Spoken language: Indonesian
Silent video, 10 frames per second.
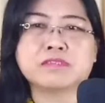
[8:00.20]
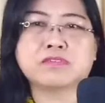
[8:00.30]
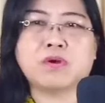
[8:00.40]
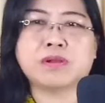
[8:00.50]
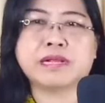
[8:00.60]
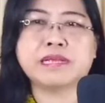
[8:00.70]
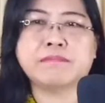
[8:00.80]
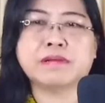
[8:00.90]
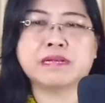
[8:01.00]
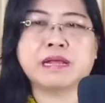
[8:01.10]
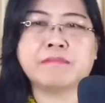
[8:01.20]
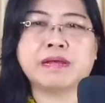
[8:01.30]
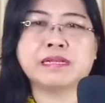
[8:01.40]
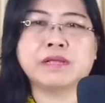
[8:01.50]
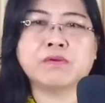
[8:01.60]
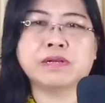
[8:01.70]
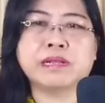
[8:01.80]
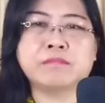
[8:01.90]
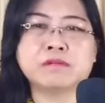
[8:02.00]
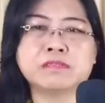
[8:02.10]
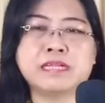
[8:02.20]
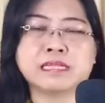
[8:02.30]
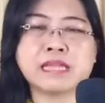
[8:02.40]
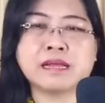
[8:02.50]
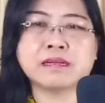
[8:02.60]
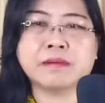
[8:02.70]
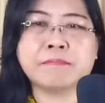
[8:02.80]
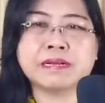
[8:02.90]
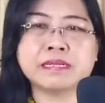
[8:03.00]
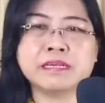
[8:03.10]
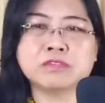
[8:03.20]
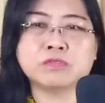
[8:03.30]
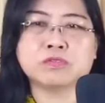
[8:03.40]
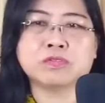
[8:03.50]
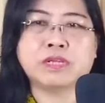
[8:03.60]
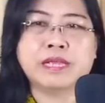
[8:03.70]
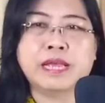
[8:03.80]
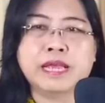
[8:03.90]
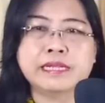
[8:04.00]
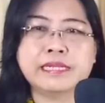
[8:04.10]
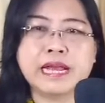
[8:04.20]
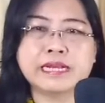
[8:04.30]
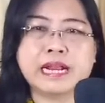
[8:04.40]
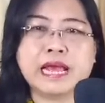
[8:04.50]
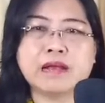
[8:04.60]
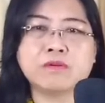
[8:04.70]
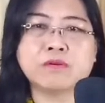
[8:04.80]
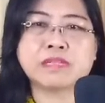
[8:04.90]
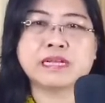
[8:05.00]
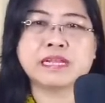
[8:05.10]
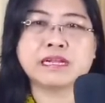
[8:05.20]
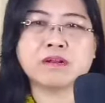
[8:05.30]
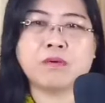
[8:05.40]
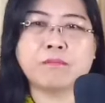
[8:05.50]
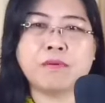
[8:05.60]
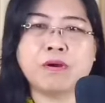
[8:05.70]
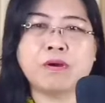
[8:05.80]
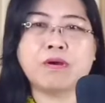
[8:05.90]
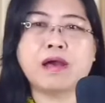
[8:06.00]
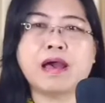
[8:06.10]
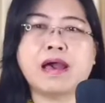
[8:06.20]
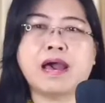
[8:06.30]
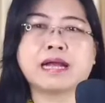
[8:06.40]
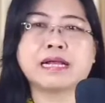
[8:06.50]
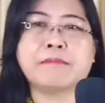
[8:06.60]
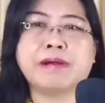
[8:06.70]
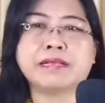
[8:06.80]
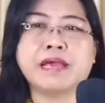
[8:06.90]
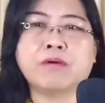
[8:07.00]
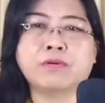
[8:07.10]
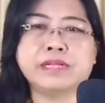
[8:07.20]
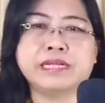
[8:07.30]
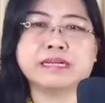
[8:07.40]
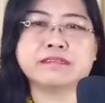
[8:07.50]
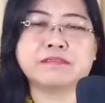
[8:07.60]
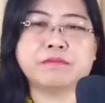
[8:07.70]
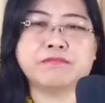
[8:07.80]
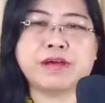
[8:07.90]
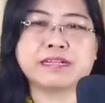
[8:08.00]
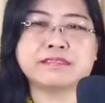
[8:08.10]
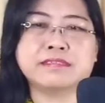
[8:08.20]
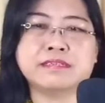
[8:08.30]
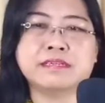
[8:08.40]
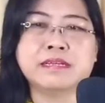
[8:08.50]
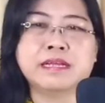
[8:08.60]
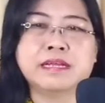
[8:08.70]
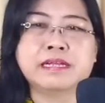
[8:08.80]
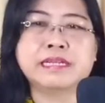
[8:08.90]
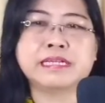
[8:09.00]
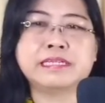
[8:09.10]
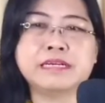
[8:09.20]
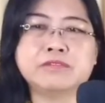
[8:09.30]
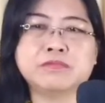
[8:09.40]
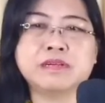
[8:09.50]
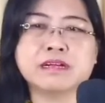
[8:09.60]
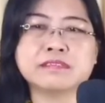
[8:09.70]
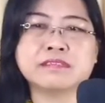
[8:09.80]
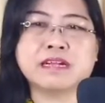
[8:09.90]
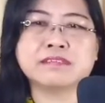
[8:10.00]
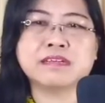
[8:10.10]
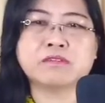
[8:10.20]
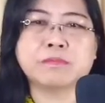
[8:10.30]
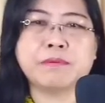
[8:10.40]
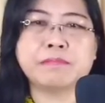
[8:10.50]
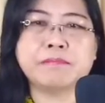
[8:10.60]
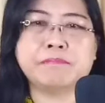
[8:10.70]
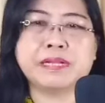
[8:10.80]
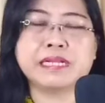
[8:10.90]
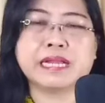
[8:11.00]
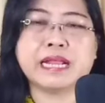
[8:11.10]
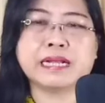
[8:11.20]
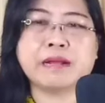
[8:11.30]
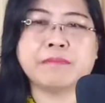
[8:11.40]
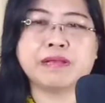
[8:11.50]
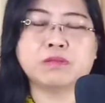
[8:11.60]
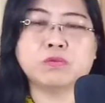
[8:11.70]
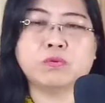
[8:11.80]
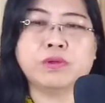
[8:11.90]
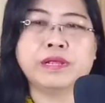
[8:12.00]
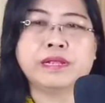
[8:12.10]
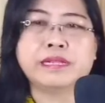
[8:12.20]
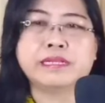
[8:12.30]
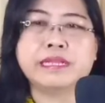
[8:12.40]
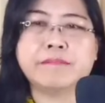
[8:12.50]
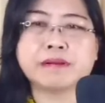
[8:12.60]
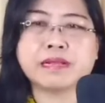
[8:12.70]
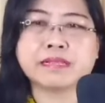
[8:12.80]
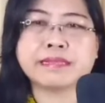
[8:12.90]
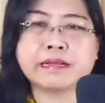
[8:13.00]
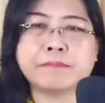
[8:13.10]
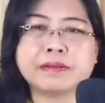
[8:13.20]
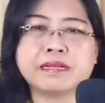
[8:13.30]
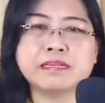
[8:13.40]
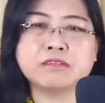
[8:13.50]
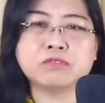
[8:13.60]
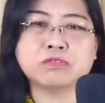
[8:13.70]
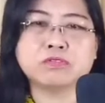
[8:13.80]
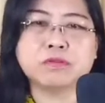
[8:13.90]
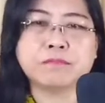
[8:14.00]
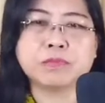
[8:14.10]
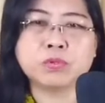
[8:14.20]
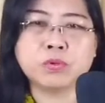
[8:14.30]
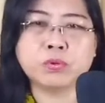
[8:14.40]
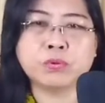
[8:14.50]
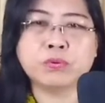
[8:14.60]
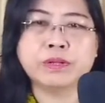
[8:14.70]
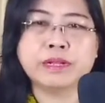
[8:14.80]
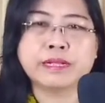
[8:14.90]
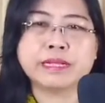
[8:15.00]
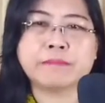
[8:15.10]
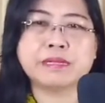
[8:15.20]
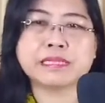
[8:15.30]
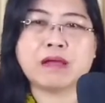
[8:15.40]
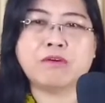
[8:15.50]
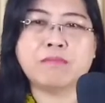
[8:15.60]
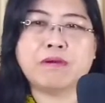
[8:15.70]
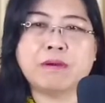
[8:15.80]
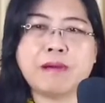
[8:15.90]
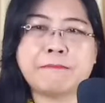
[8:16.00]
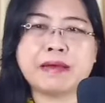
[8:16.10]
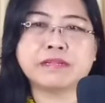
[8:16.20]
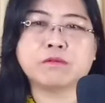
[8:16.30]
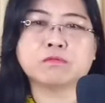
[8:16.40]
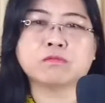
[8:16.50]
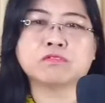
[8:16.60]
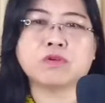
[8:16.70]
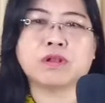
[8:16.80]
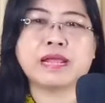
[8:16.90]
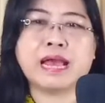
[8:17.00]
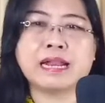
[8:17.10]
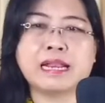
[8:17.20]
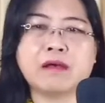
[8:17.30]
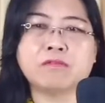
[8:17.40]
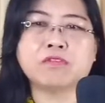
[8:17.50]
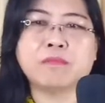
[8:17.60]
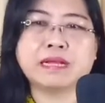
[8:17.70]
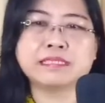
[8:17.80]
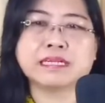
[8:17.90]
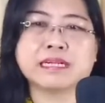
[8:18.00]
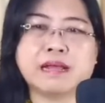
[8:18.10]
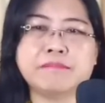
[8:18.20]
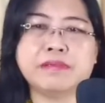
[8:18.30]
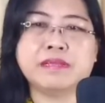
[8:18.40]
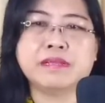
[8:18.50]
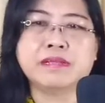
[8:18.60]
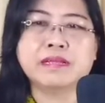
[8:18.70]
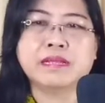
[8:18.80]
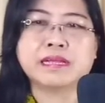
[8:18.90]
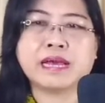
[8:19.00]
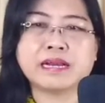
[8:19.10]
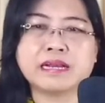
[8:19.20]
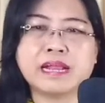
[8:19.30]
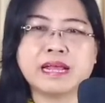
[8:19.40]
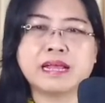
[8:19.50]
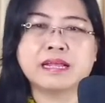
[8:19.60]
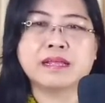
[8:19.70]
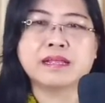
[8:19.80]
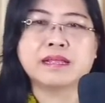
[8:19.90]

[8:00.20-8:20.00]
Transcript: seorang yang bernama Nikodemus datang kepada Yesus. Dia adalah anggota dari kelompok agama Yahudi yang disebut Farisi, dan dia juga salah satu pemimpin dari agama itu. Dia berkata kepada Yesus, "Guru, kami tahu bahwa Bapak diutus oleh Allah untuk mengajar kami, karena